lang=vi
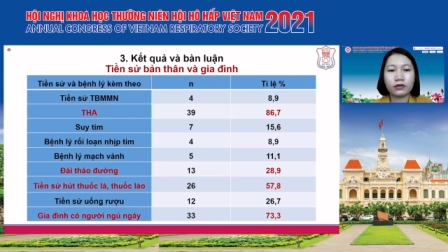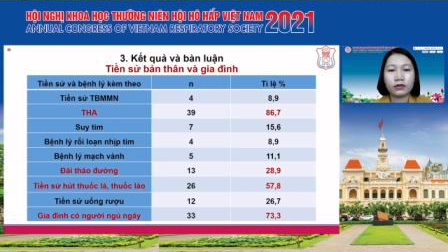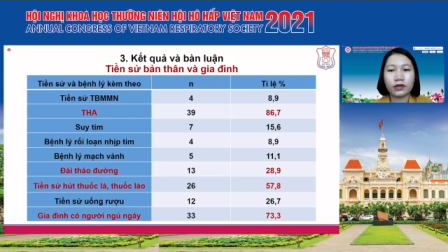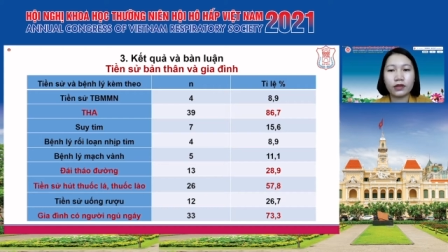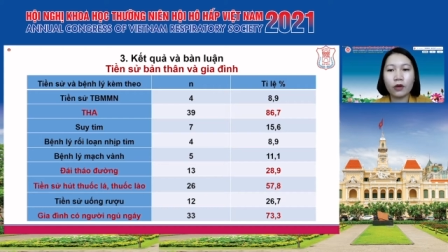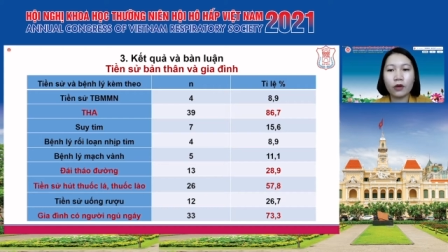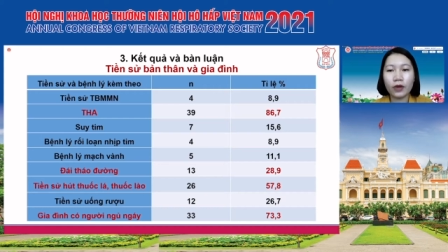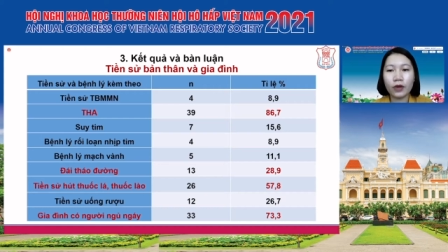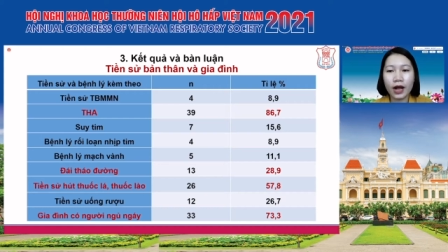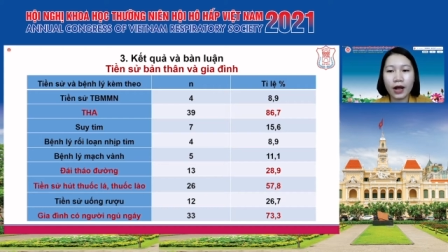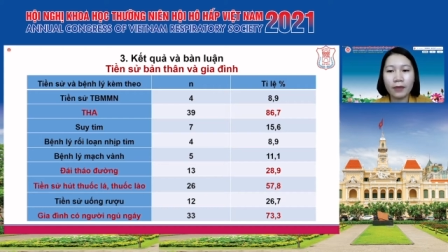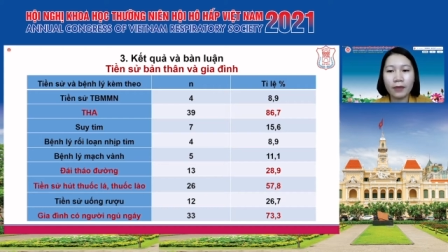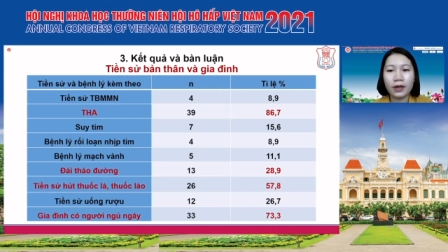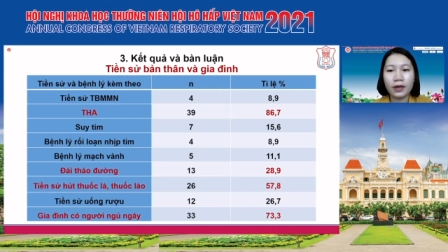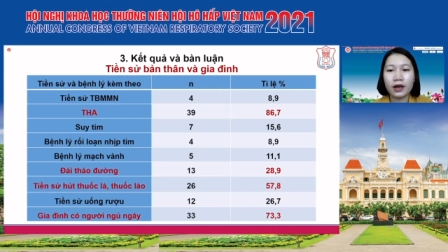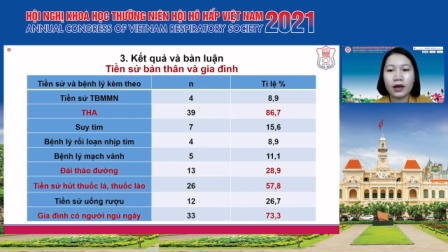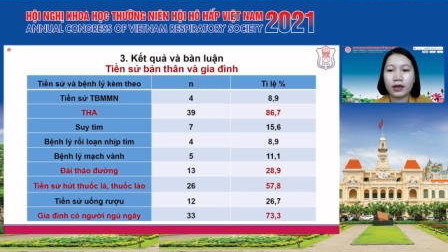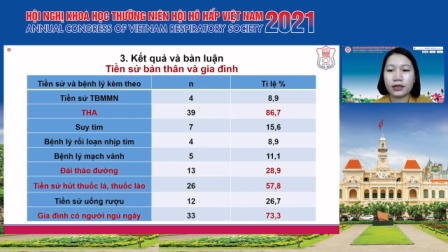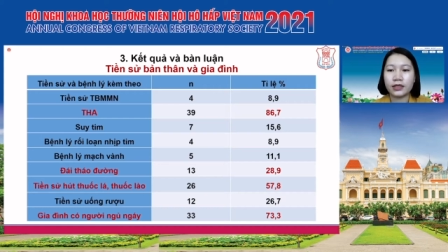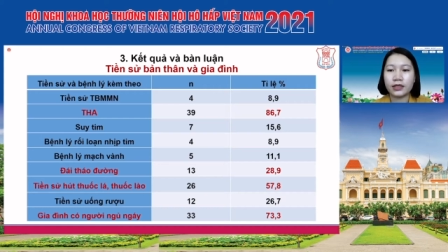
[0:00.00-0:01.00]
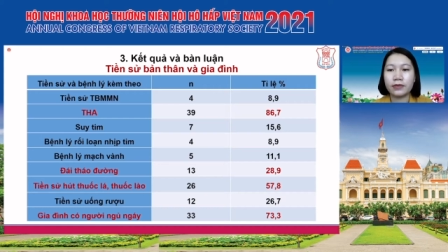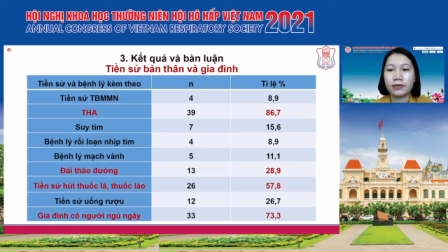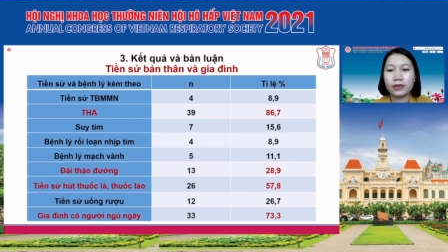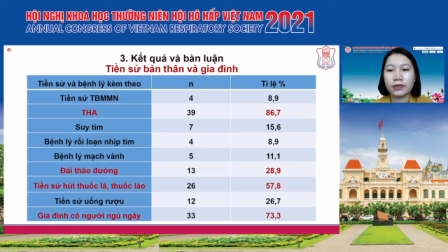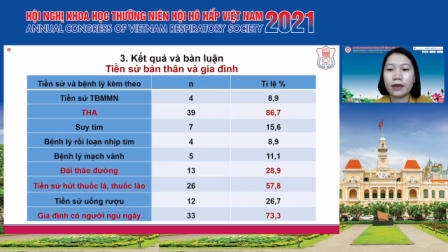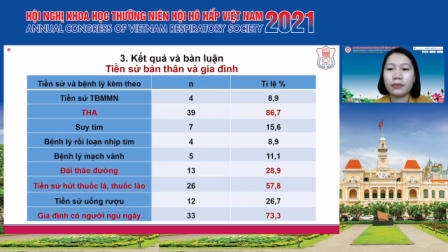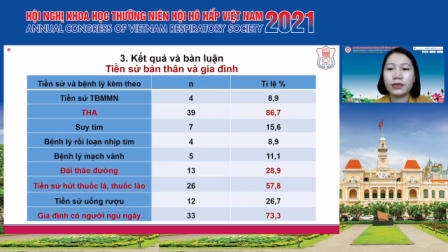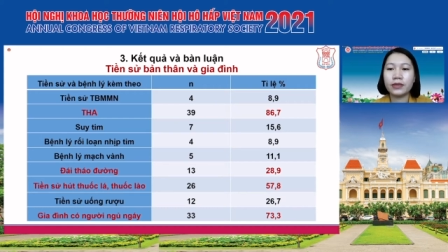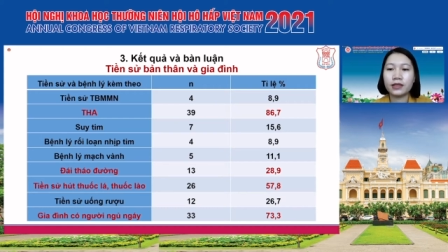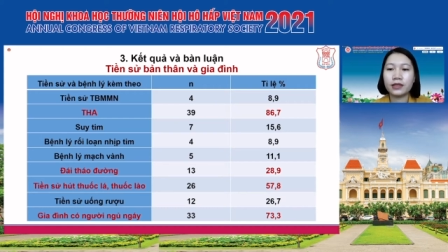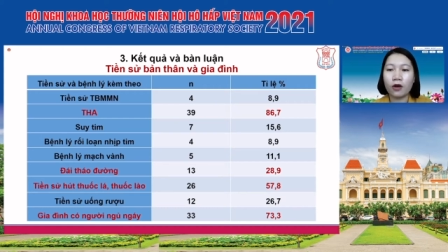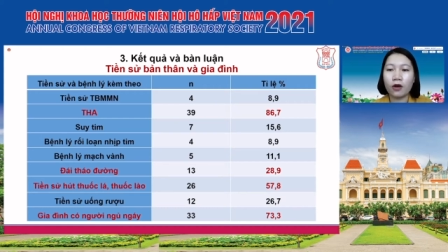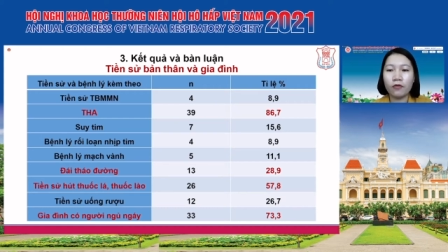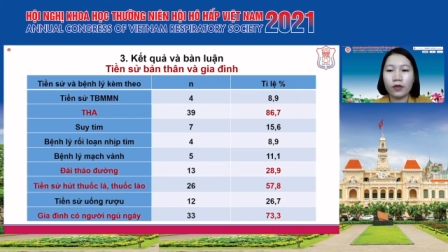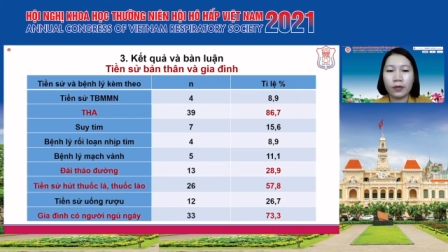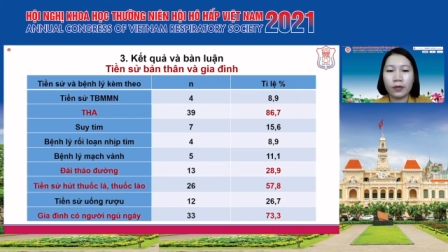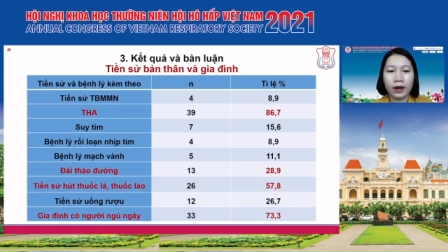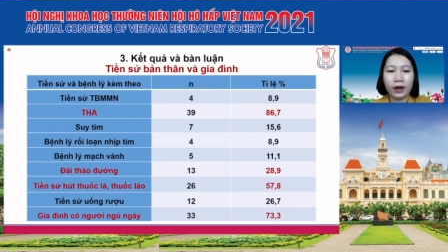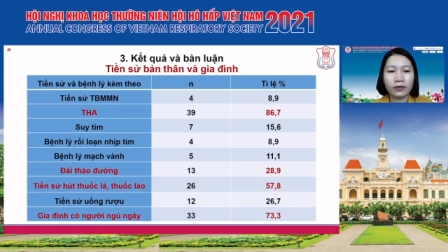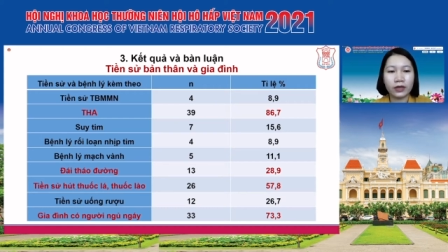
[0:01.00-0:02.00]
tăng huyết áp là chiếm
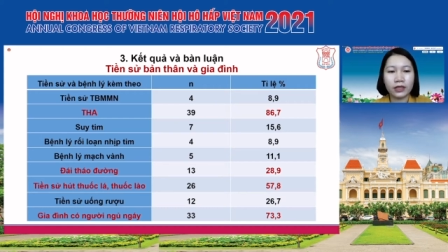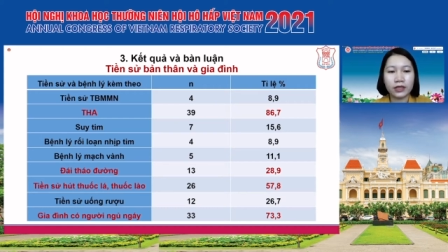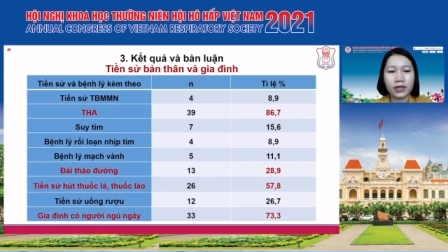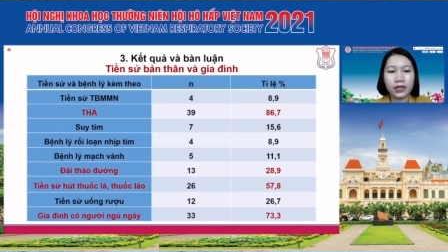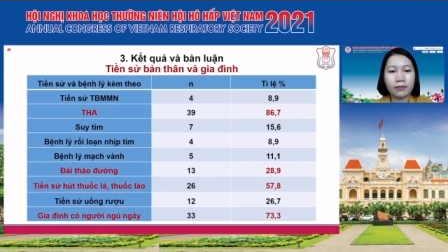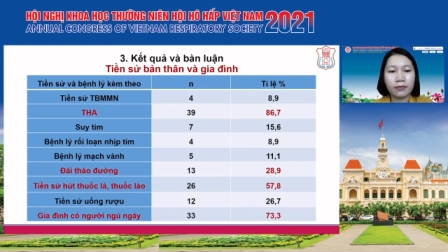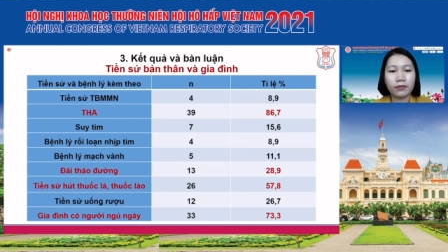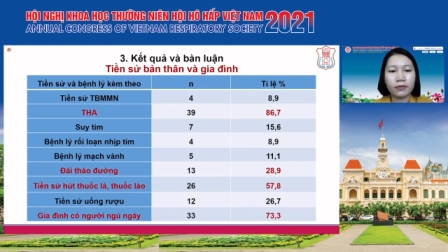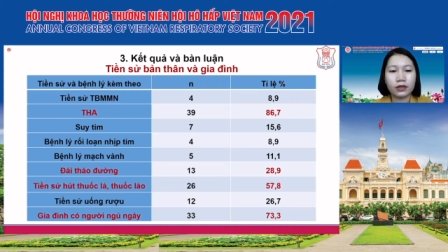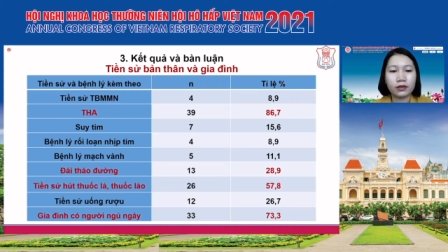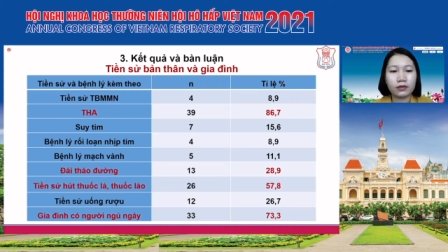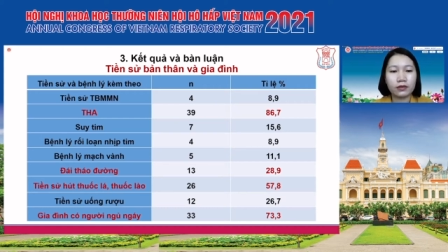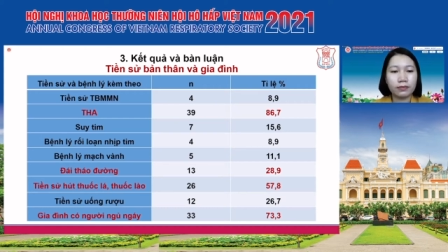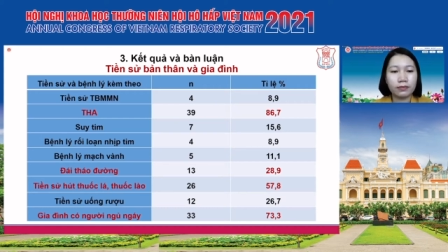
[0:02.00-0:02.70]
86,7% và